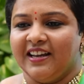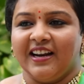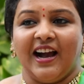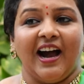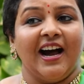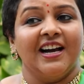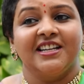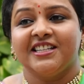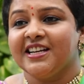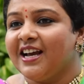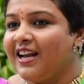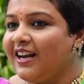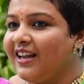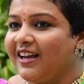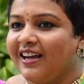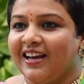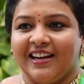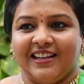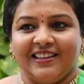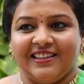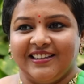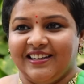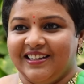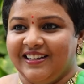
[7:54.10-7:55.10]
ராஜ
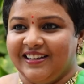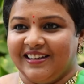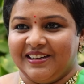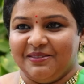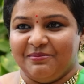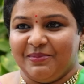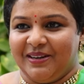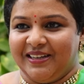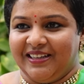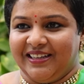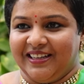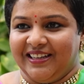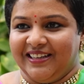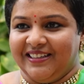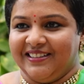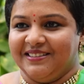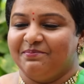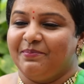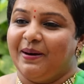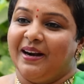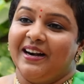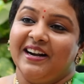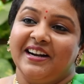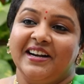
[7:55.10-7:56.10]
அலங்காரத்தில் இருக்க மாட்டார்
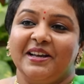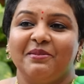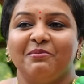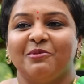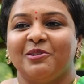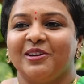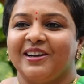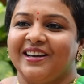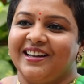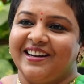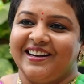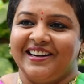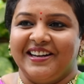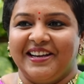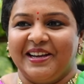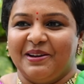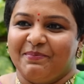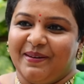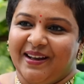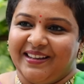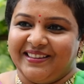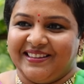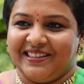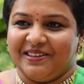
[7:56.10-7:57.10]
பழனி முருகரை
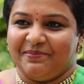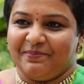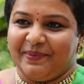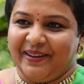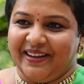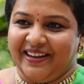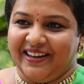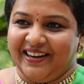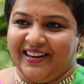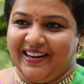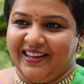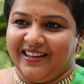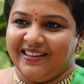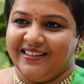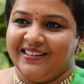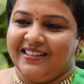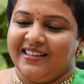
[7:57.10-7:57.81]
நீங்கள் பார்த்துருப்பீங்கல்ல